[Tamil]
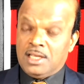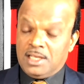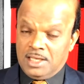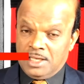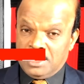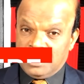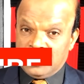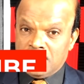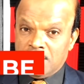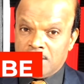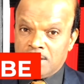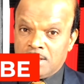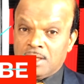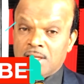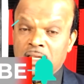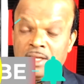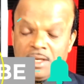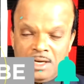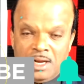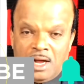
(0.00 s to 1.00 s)
இது
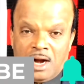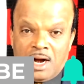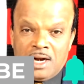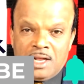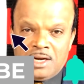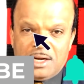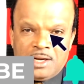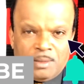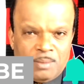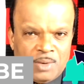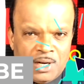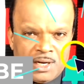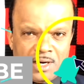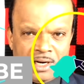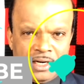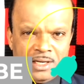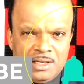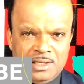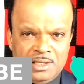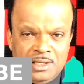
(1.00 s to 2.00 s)
நாடற்ற
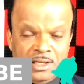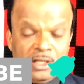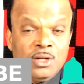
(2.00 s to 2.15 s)
மக்களுக்கு